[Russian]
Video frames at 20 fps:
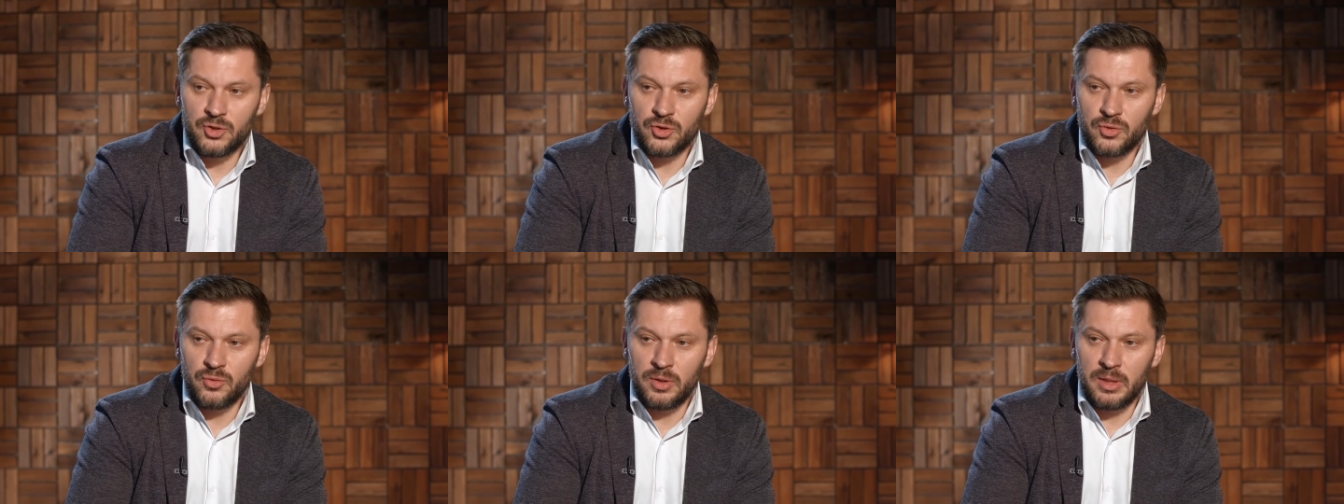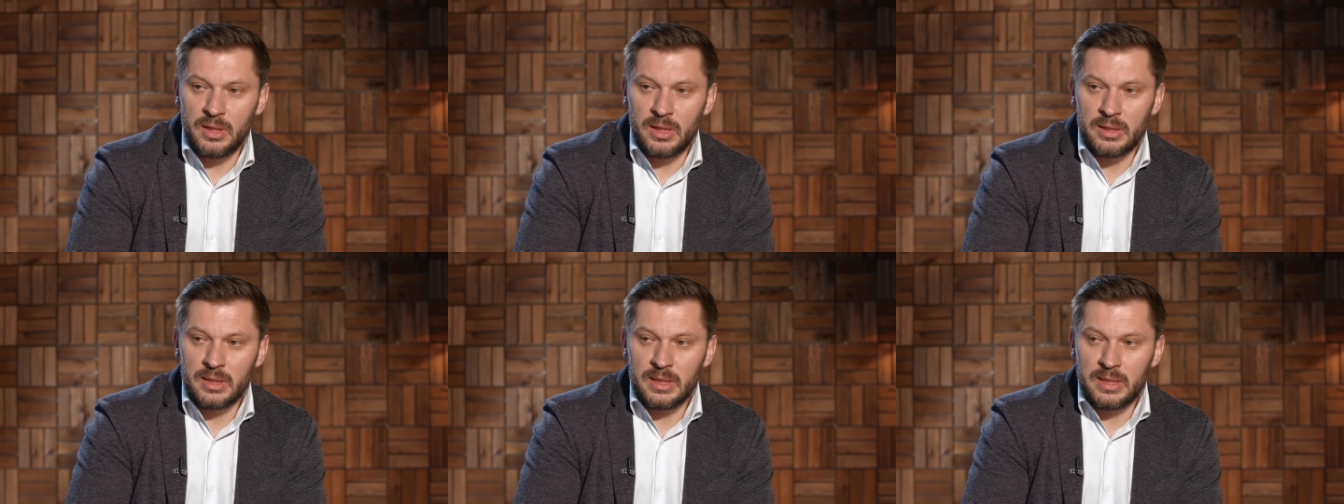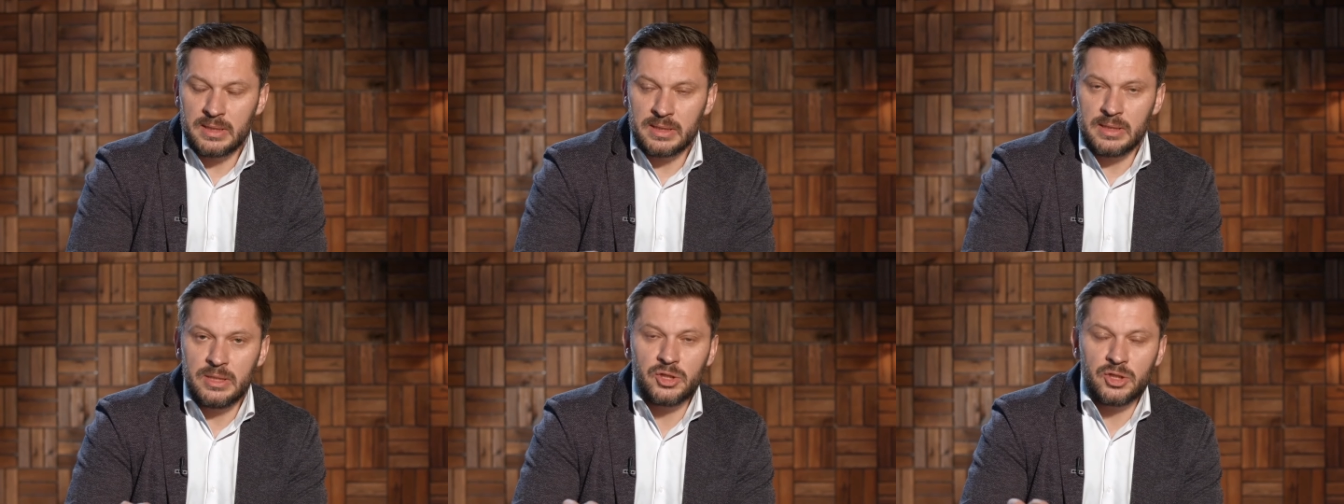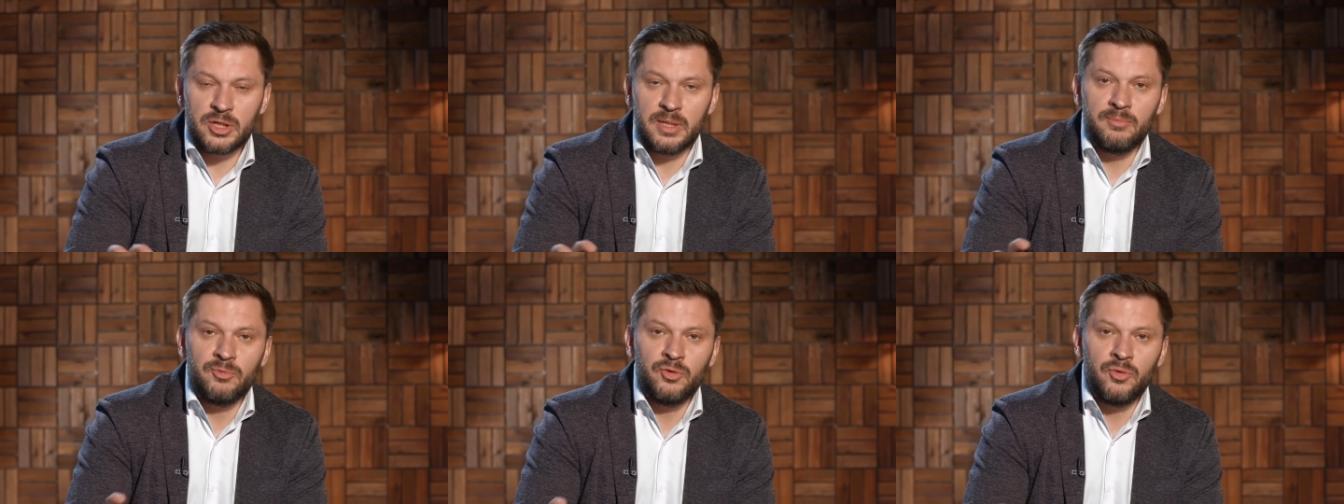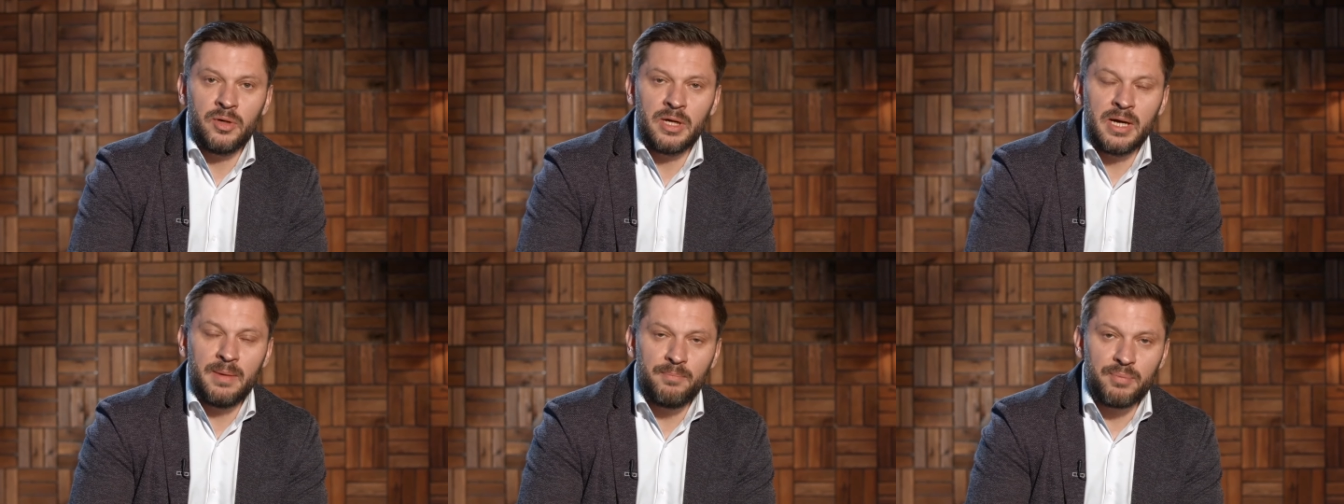что она слишком
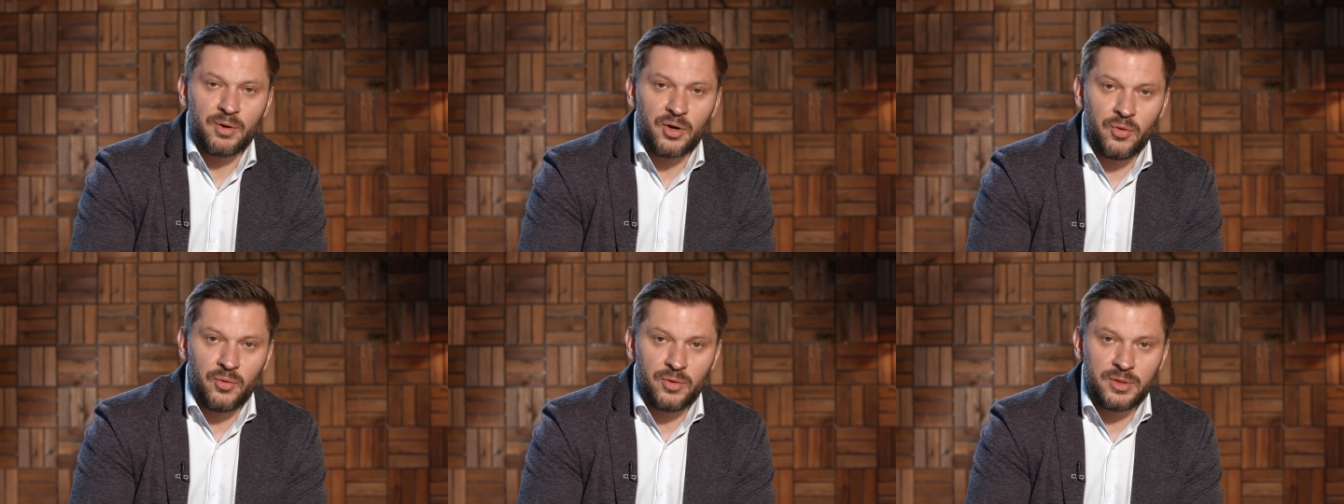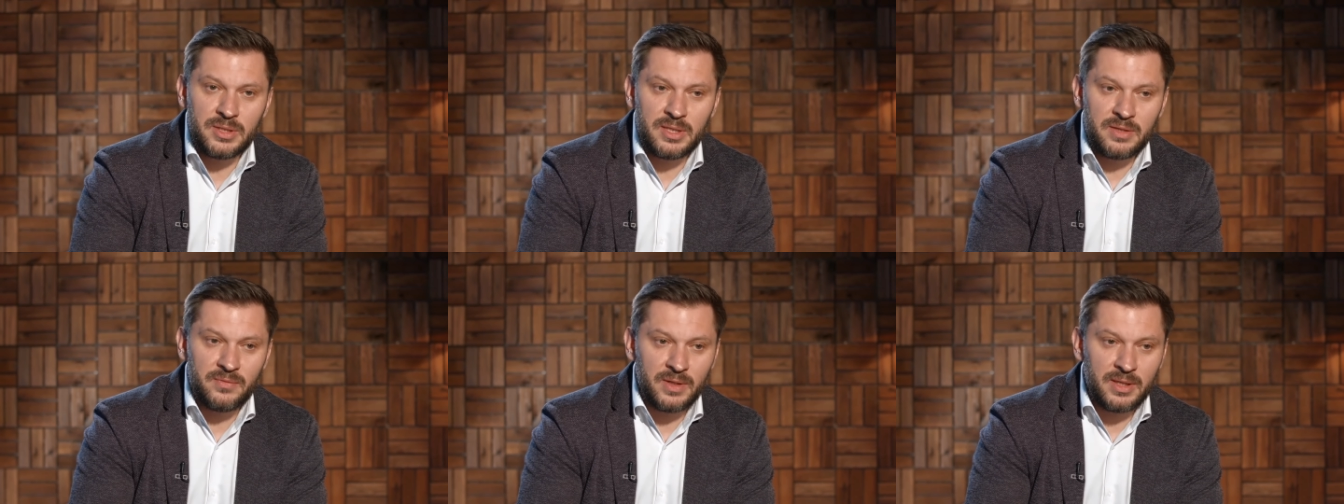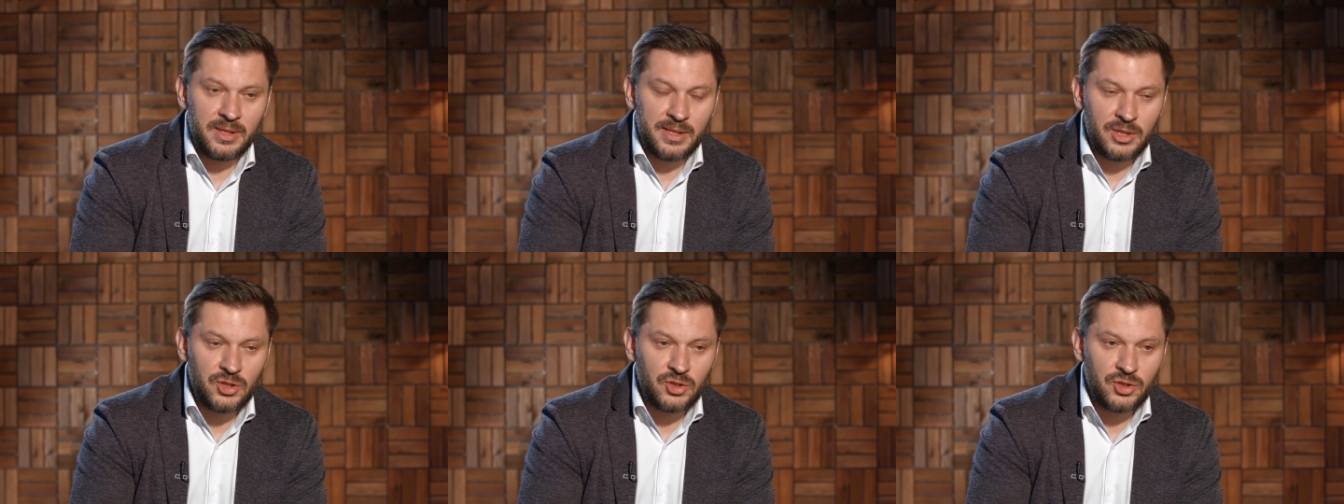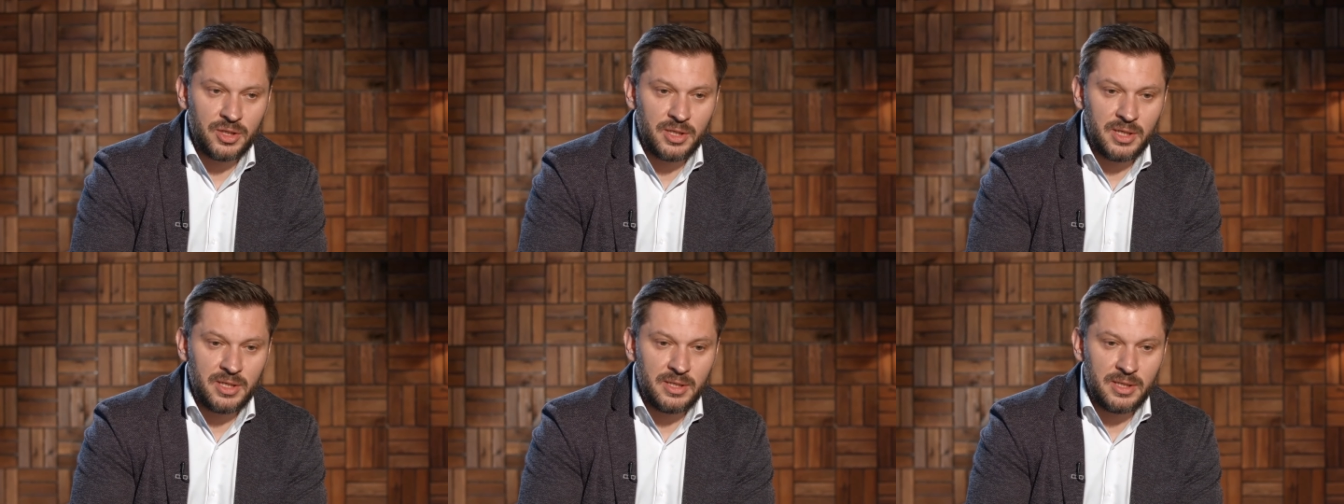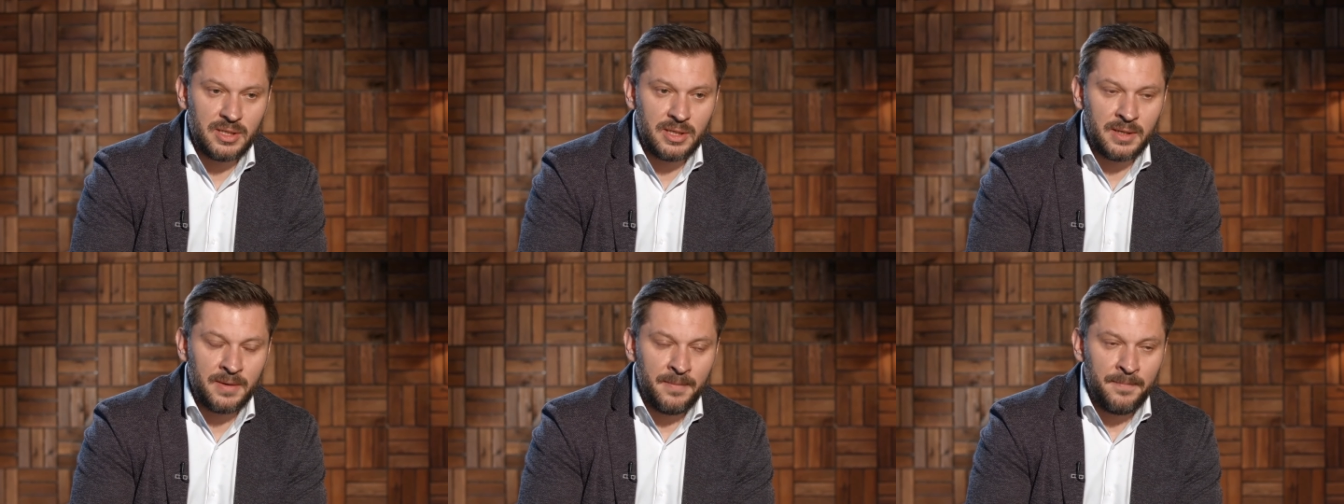много просит в
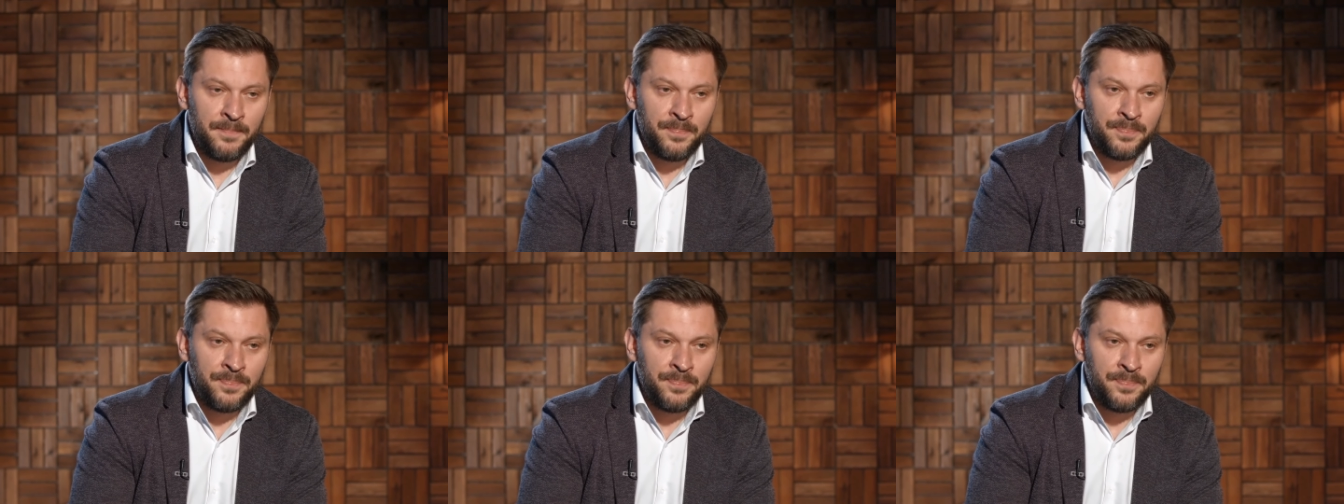отношениях.